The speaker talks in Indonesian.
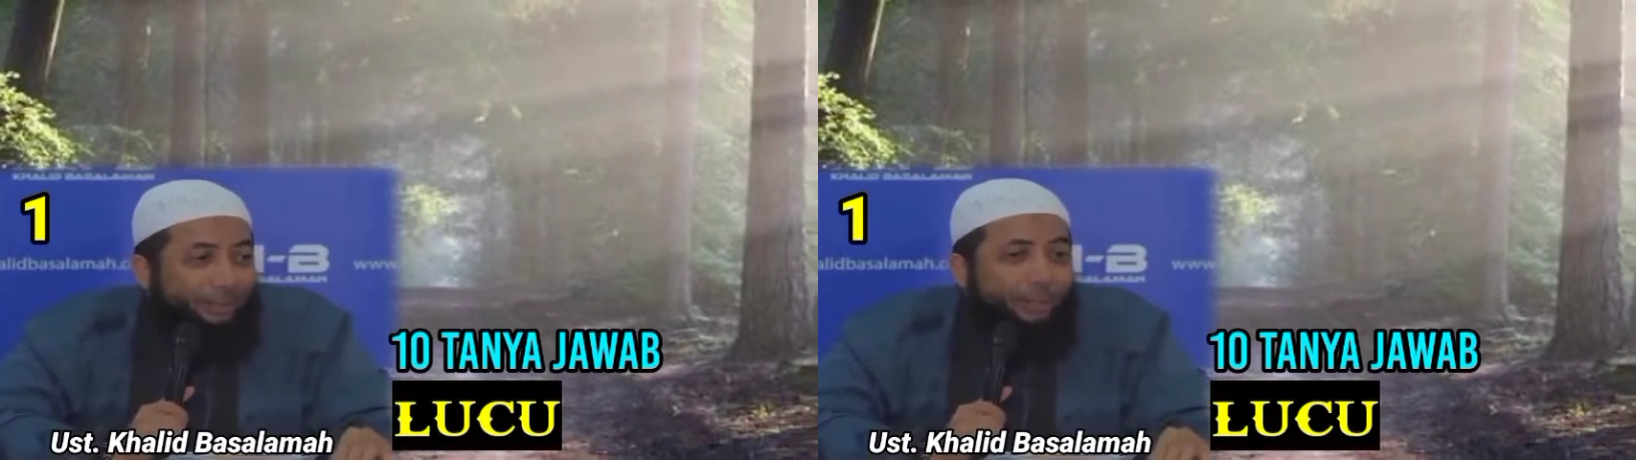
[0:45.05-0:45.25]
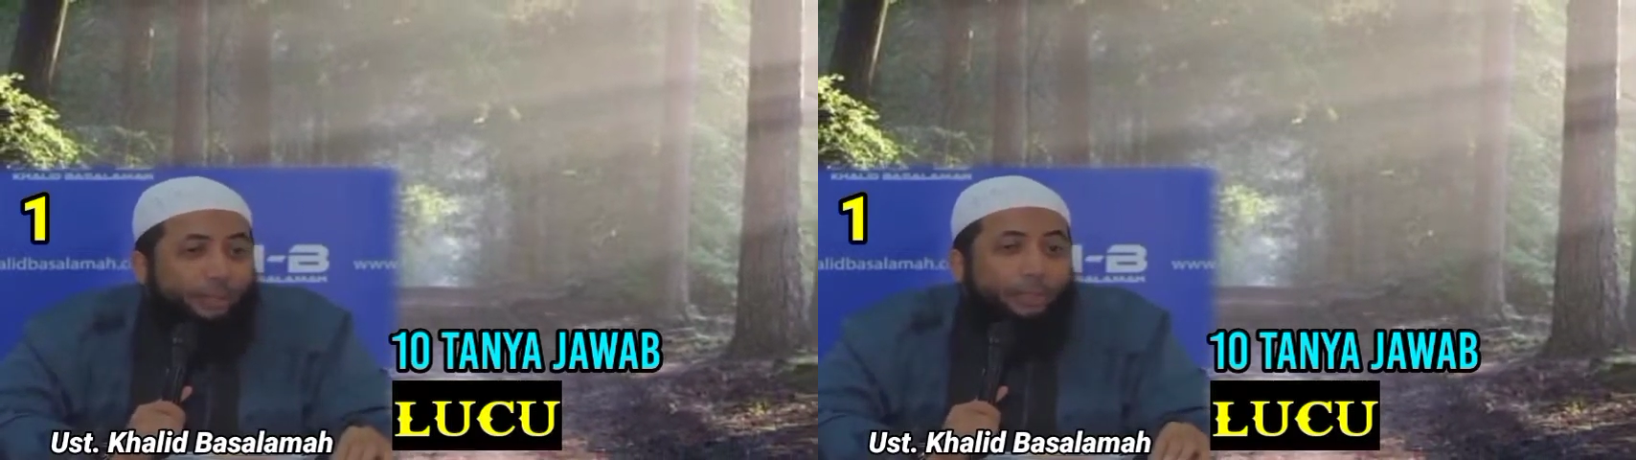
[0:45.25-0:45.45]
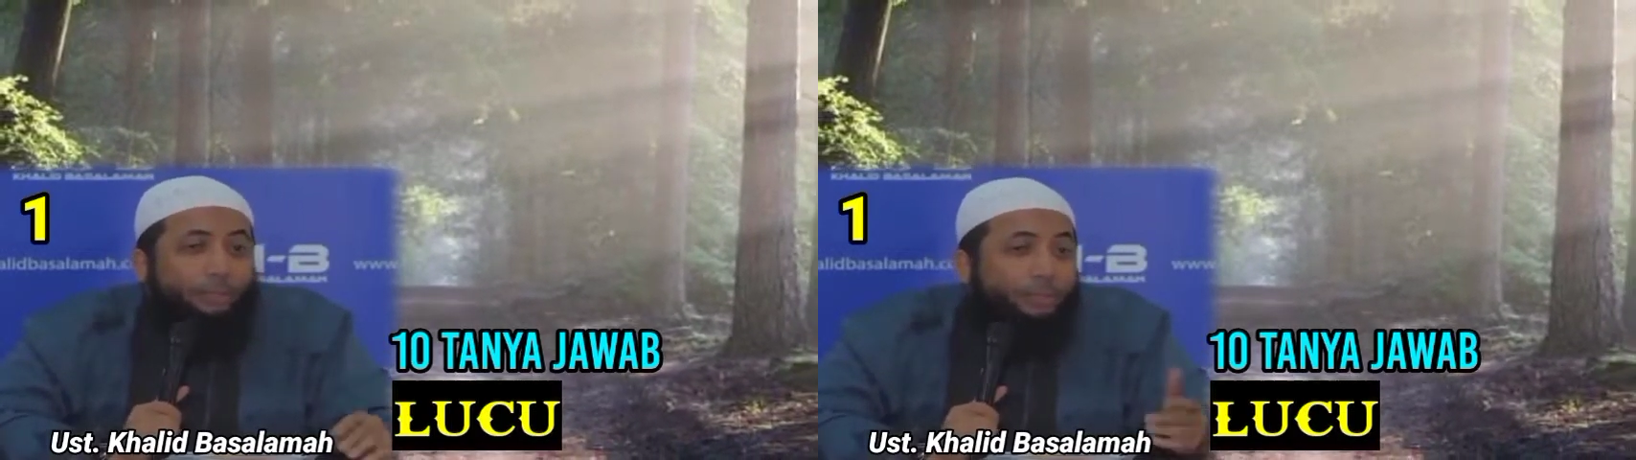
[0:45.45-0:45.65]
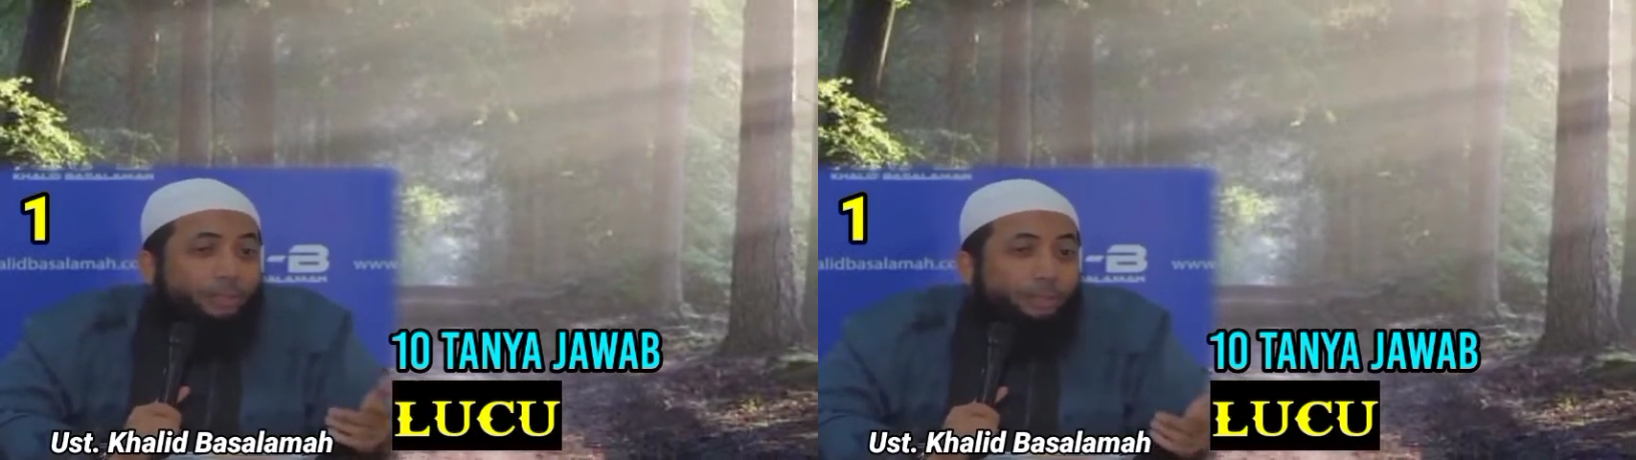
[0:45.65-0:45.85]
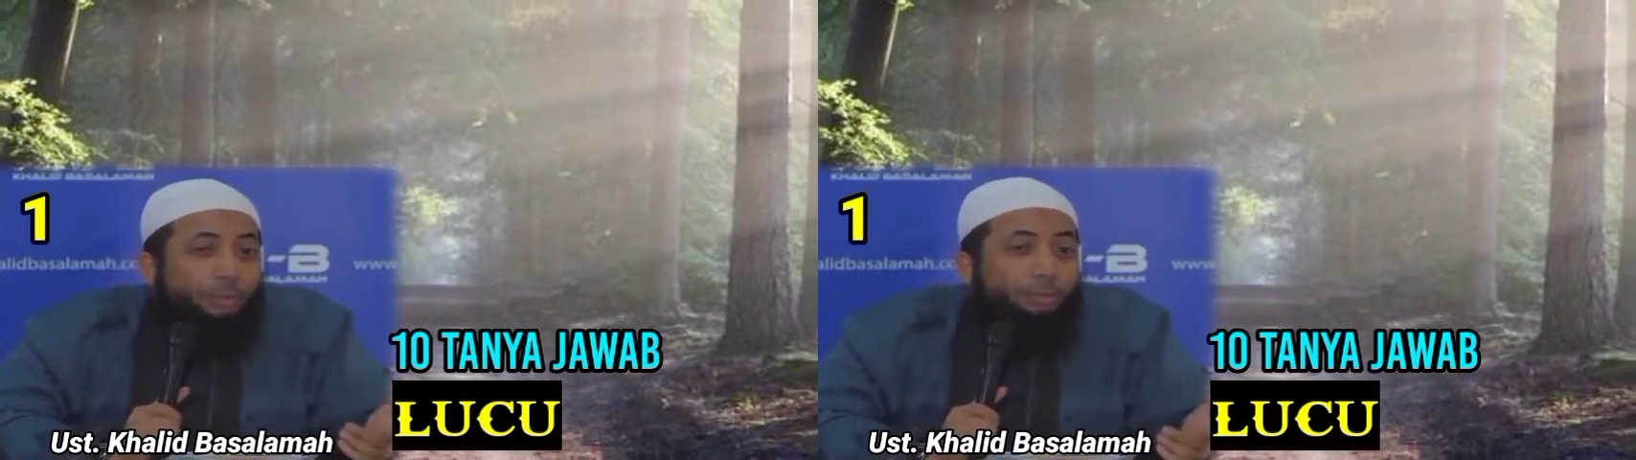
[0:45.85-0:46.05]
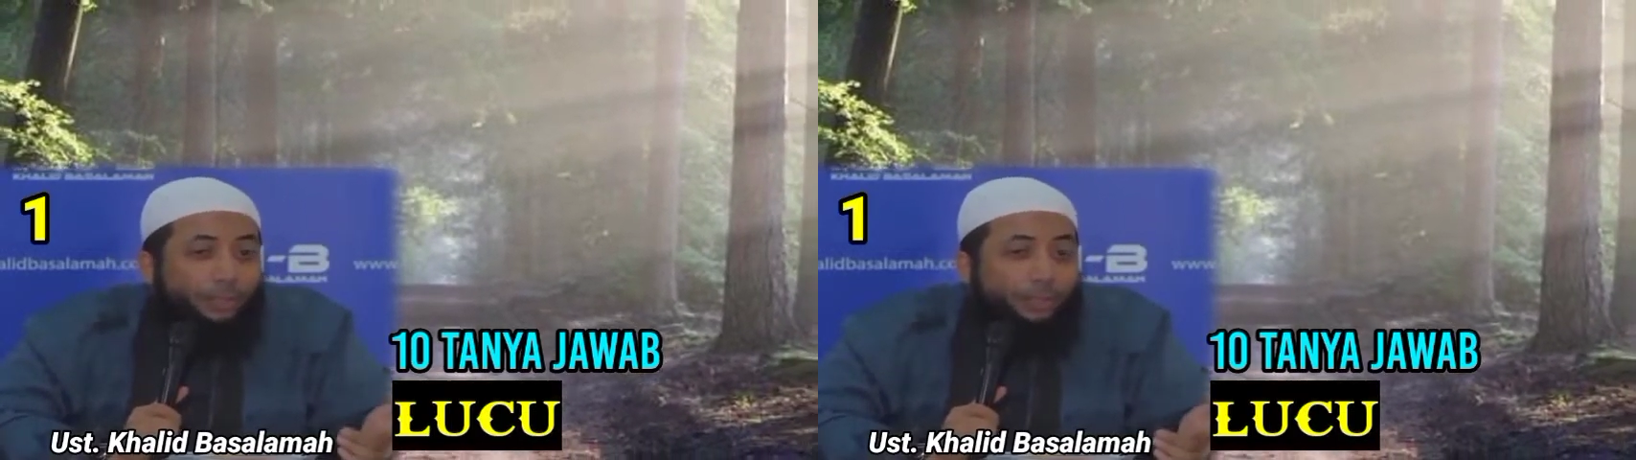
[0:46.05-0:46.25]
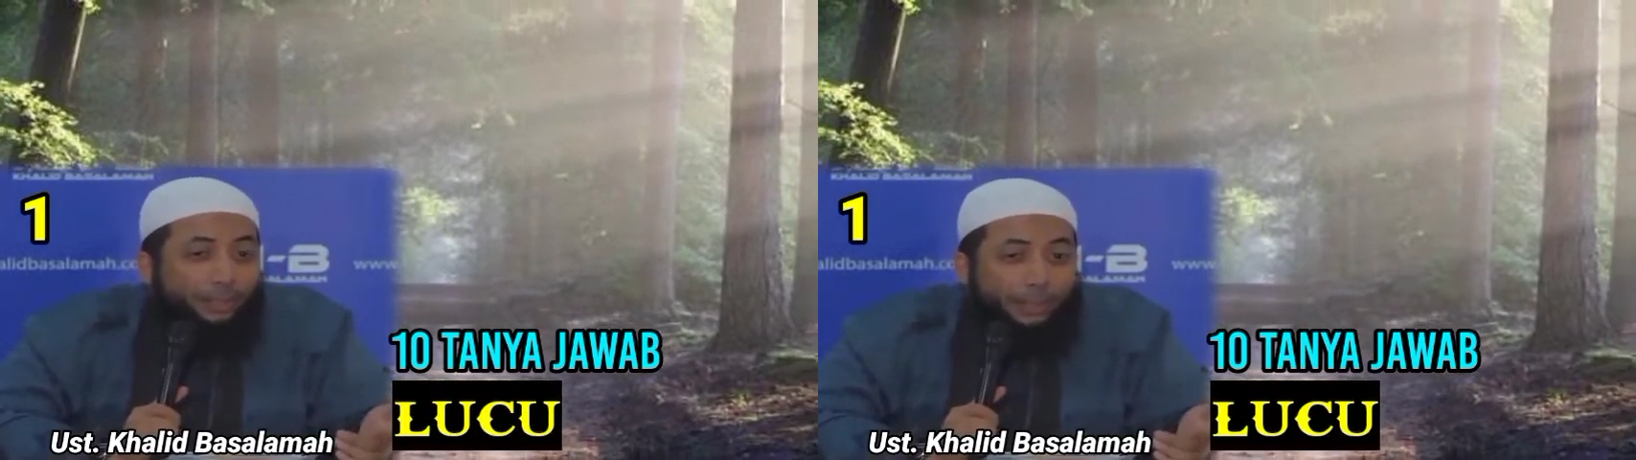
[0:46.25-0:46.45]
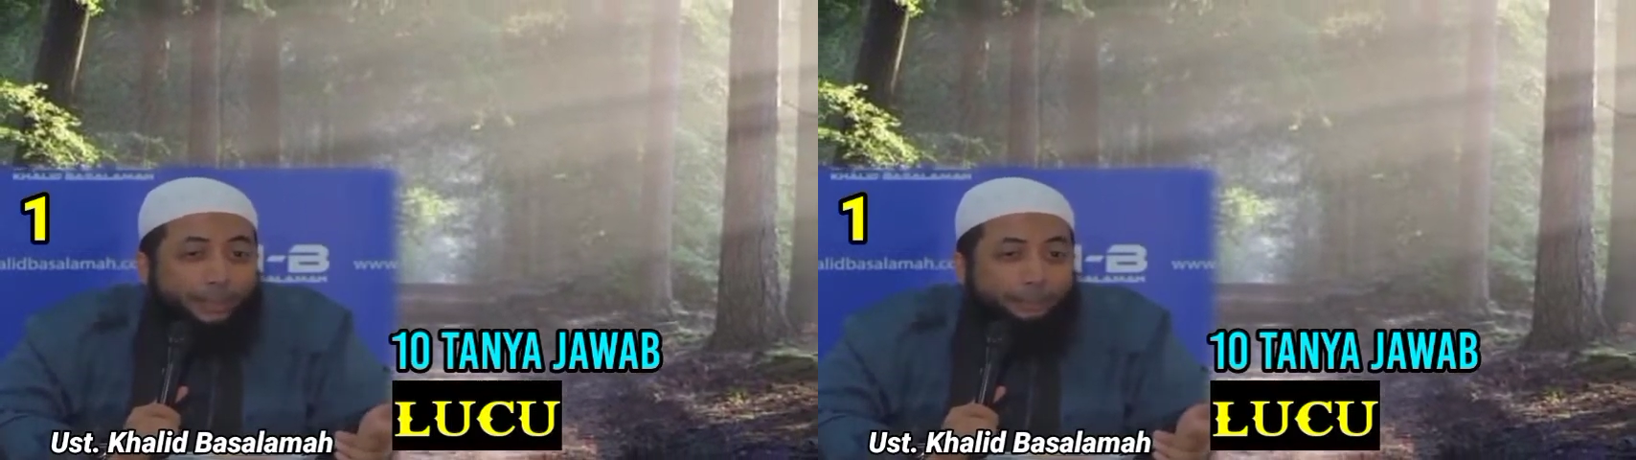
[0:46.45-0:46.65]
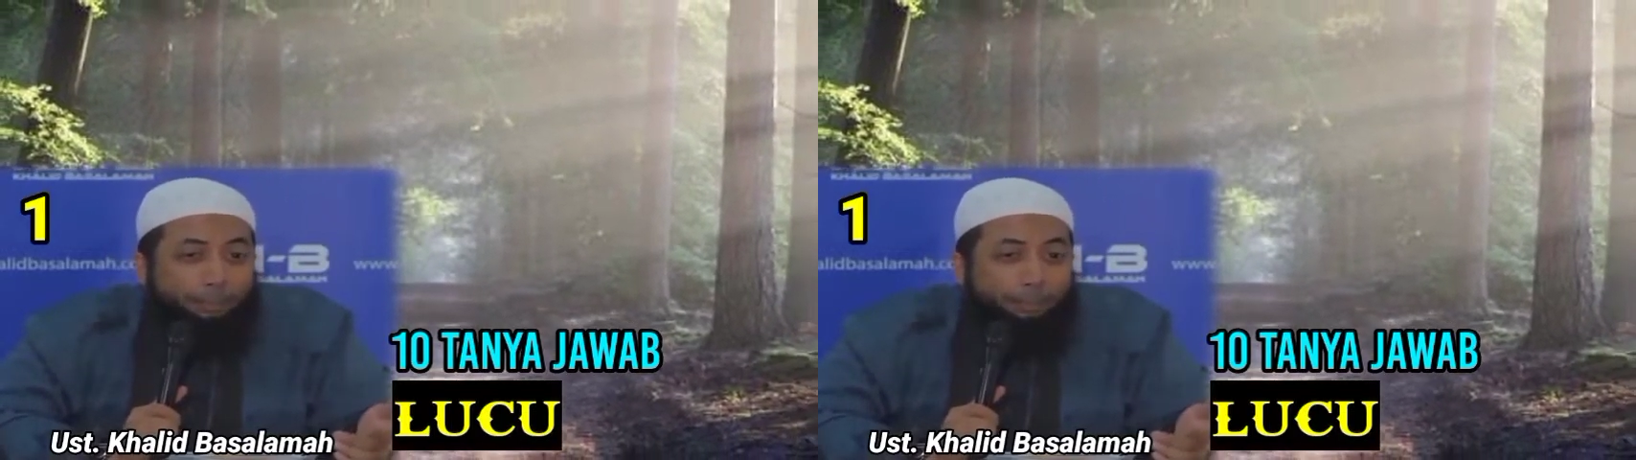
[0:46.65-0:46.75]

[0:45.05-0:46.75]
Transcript: Karena kan setan cuma bisikin ya.